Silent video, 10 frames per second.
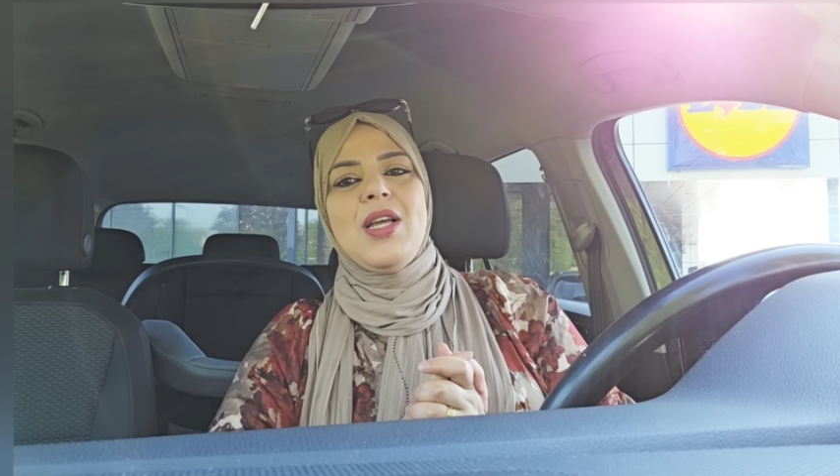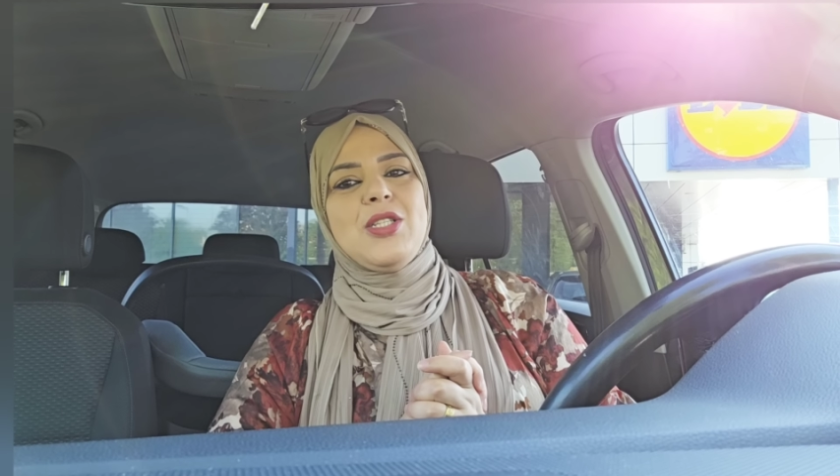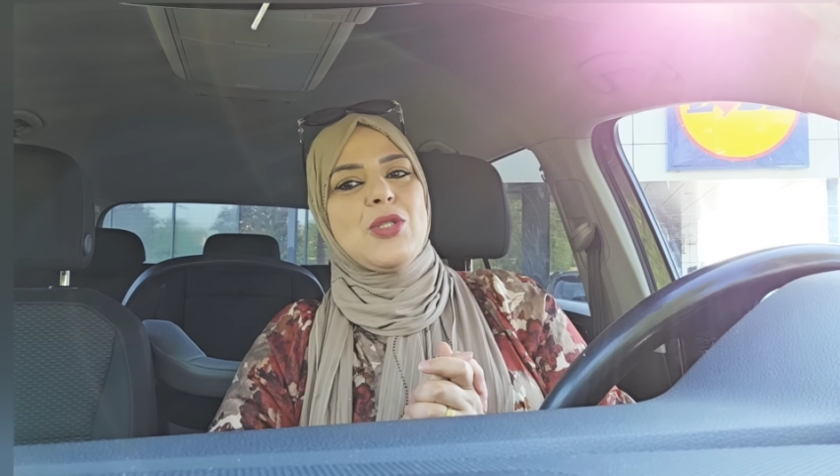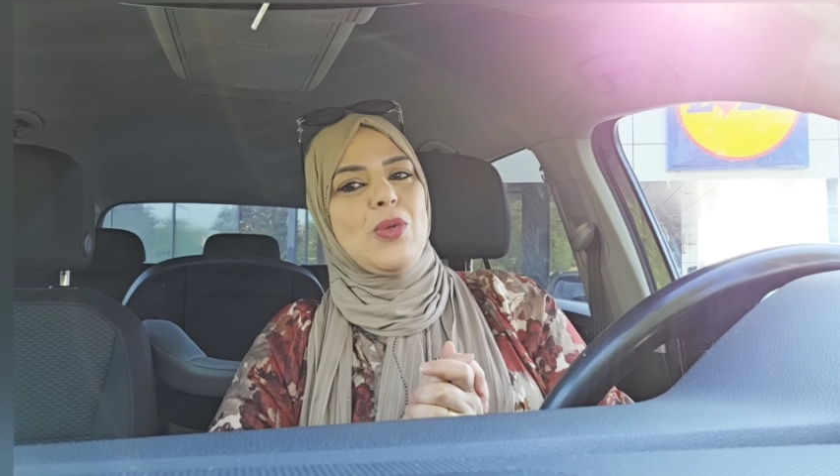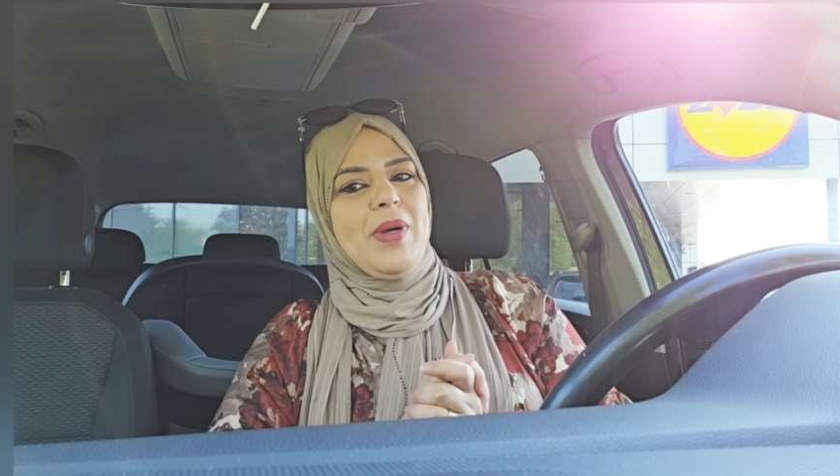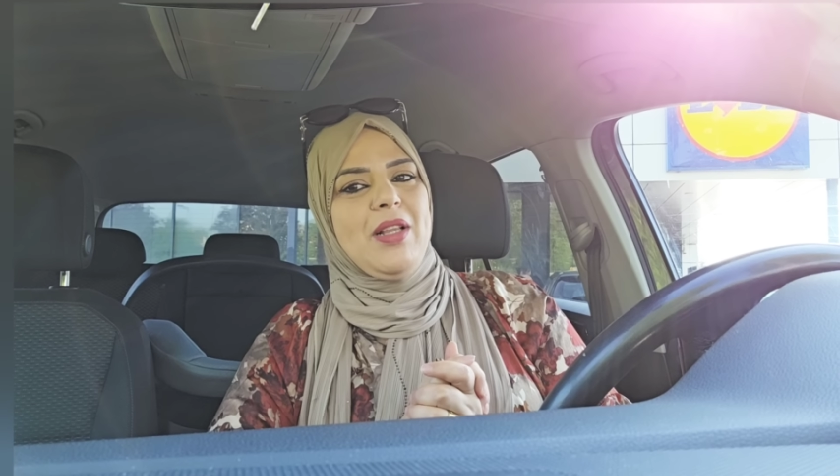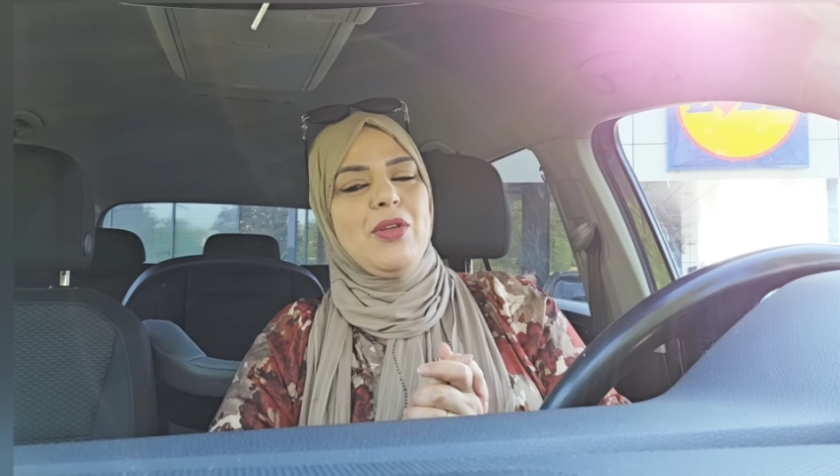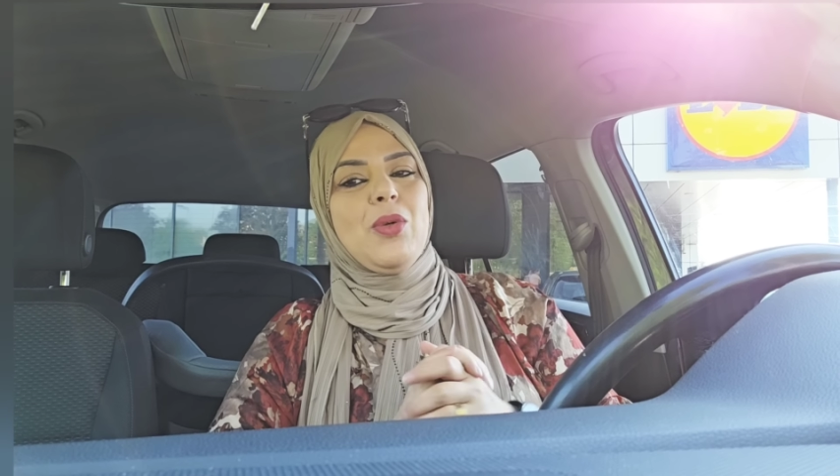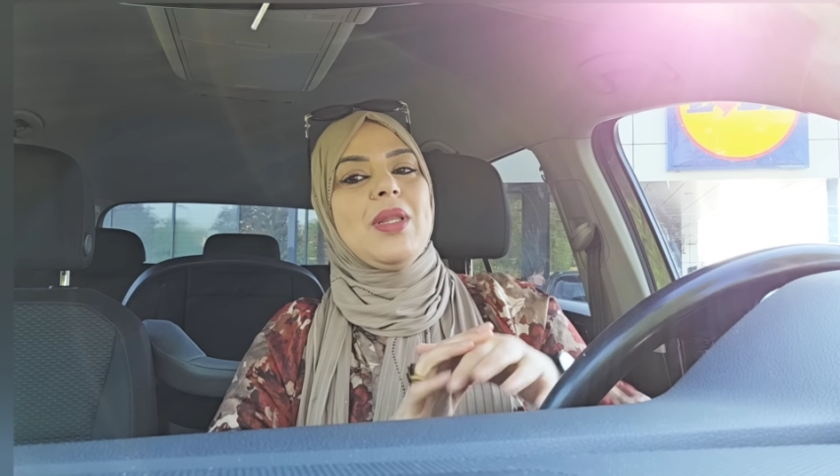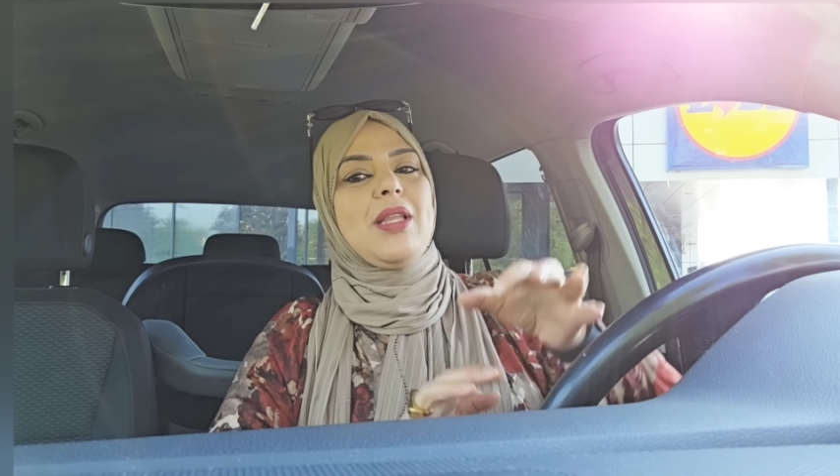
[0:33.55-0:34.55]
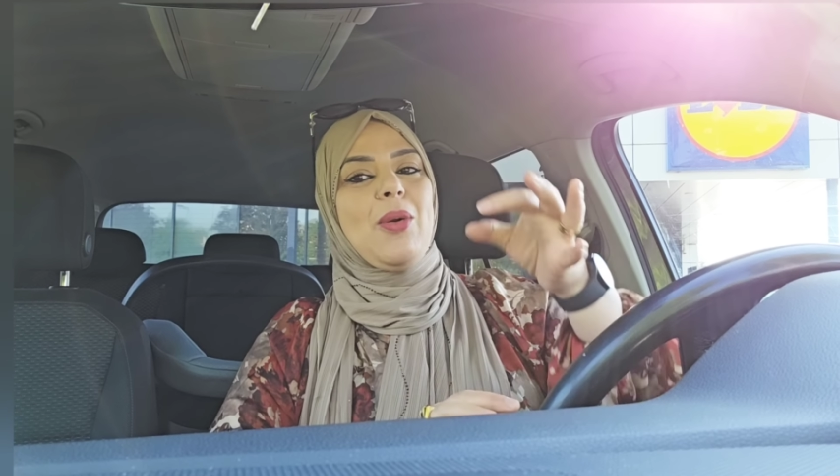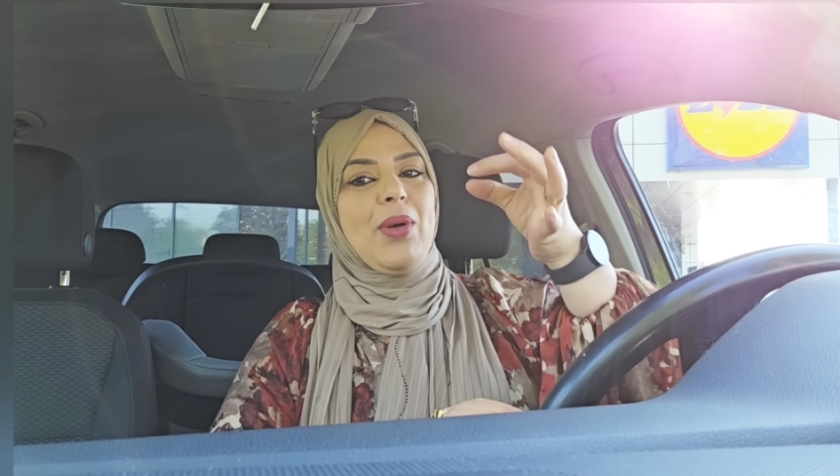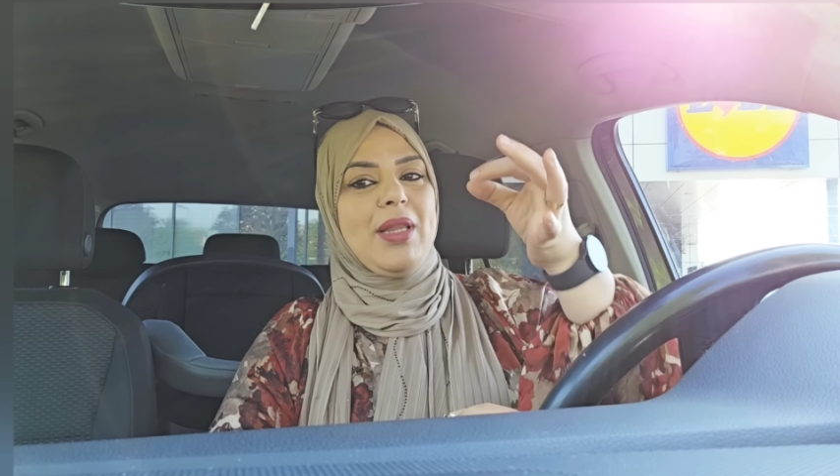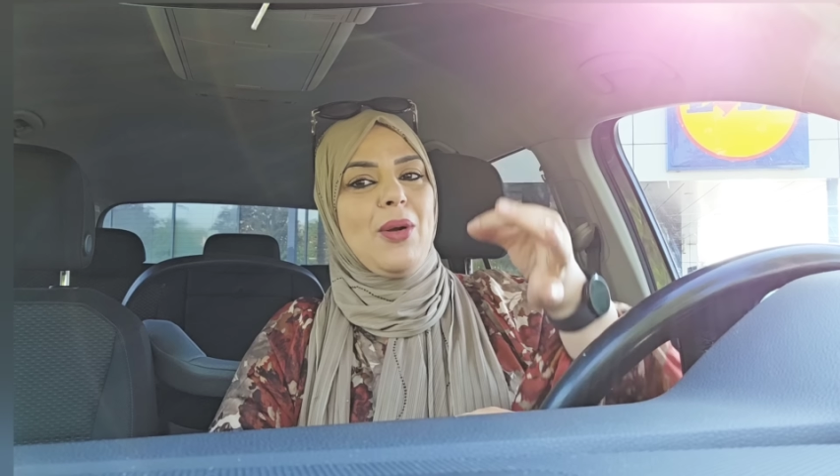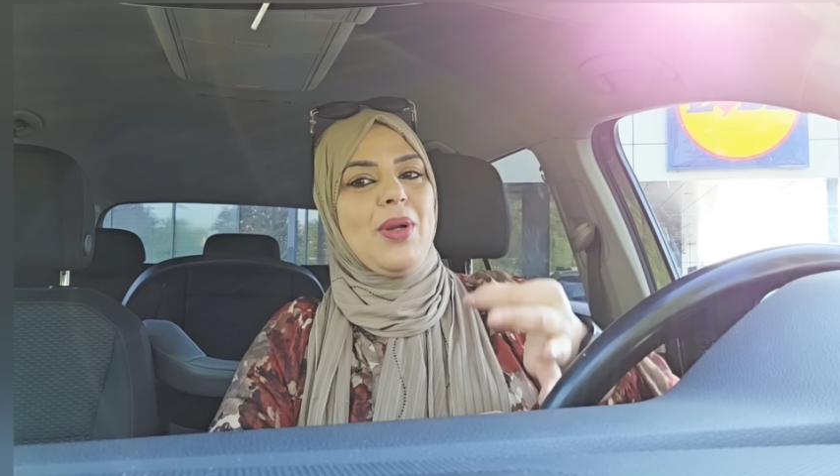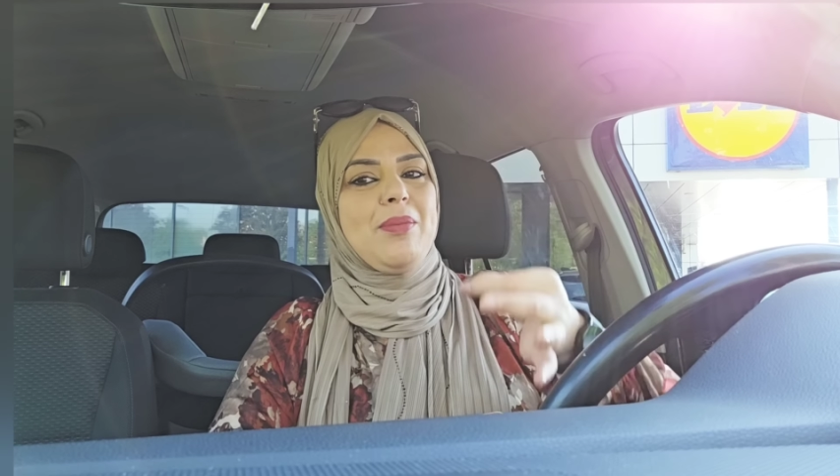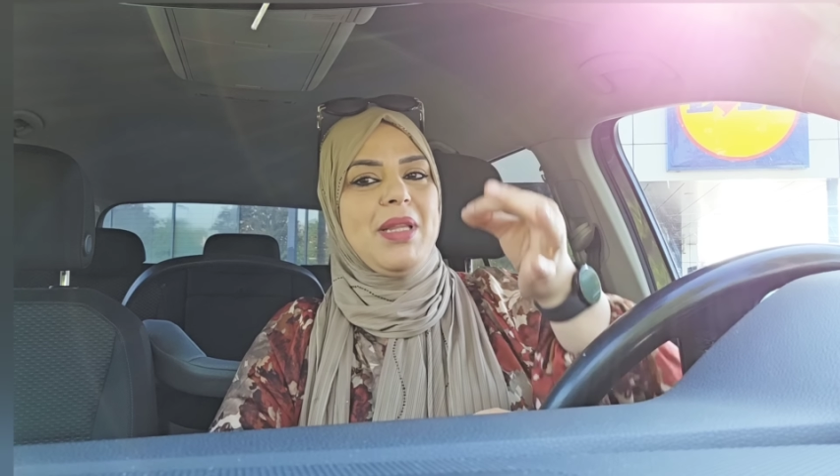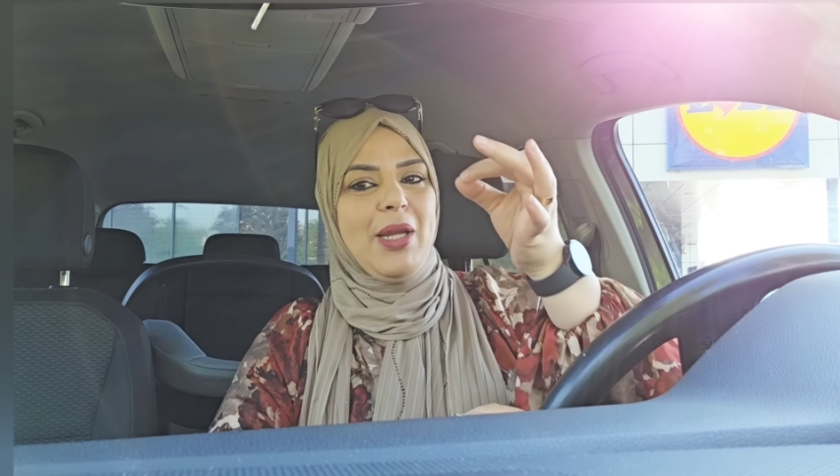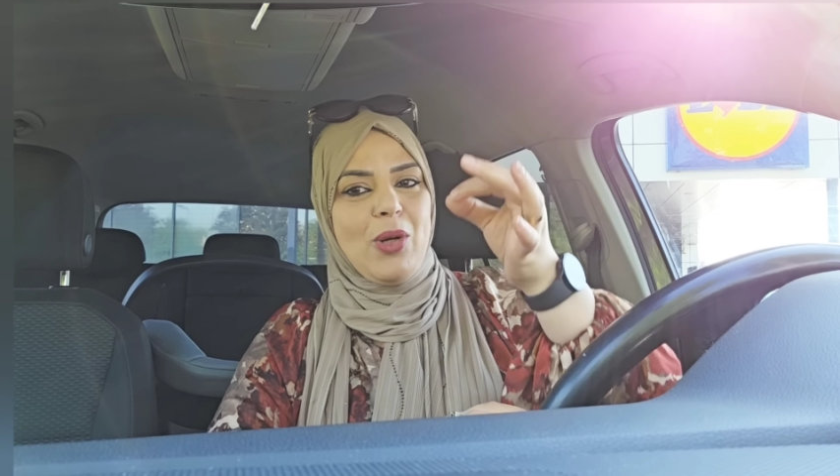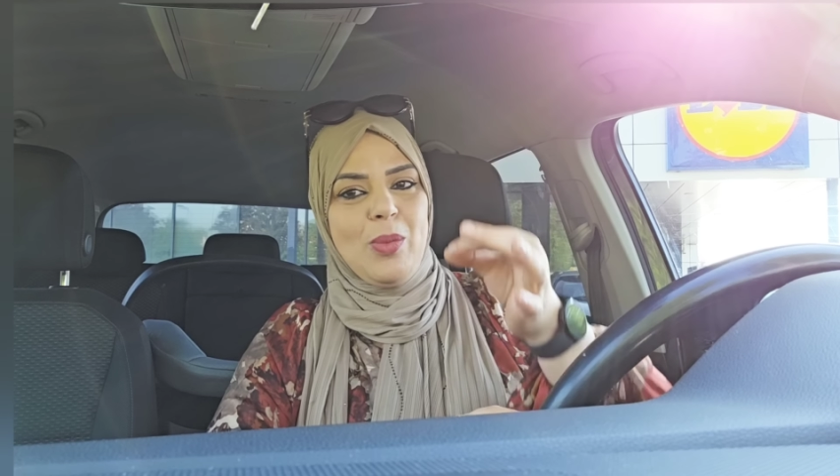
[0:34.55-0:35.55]
جيتكم بهذا الفيديو قلت ضروري ضروري
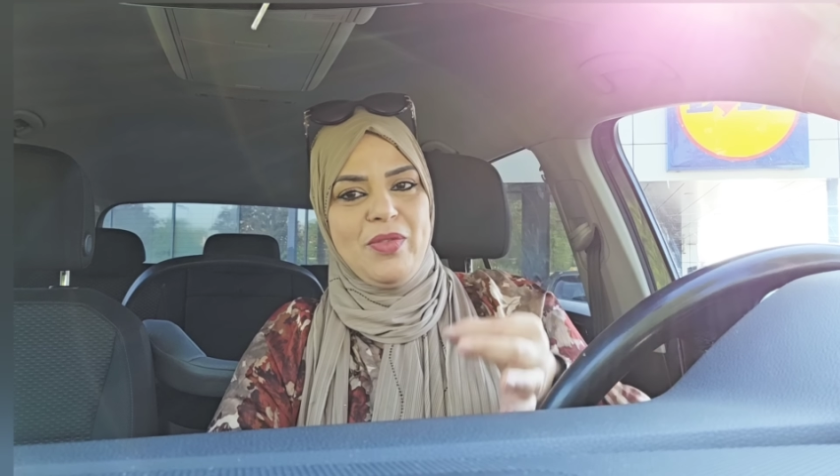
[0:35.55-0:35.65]
نبدا لكم